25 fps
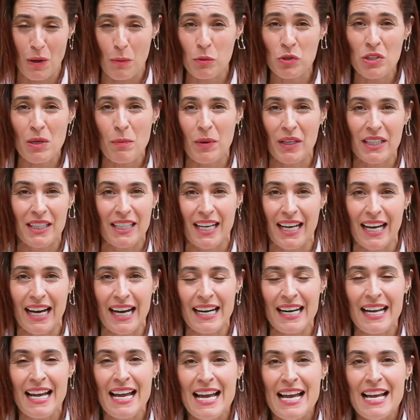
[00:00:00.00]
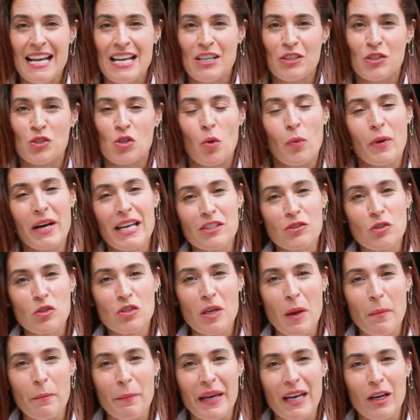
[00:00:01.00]
Vamos a platicar sobre
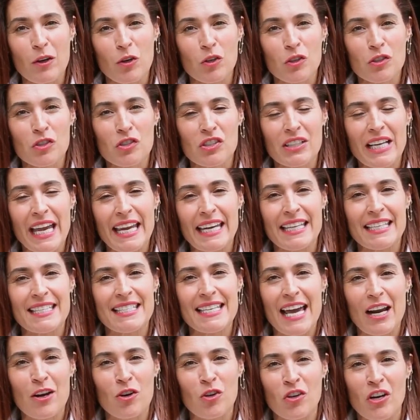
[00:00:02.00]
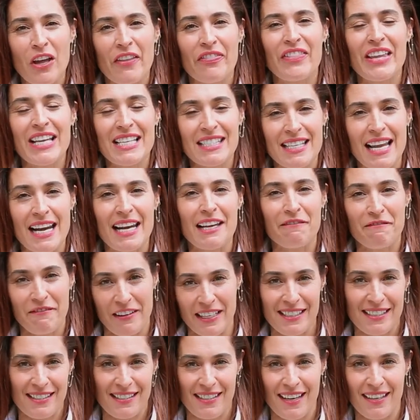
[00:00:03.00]
estos apegos que iniciaron desde la
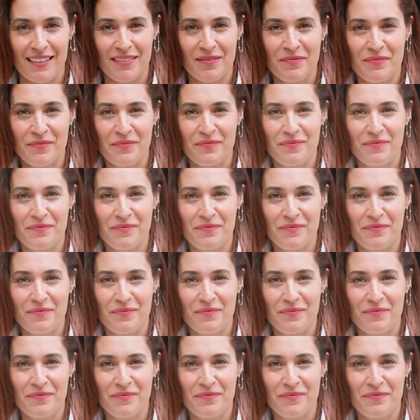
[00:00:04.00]
infancia.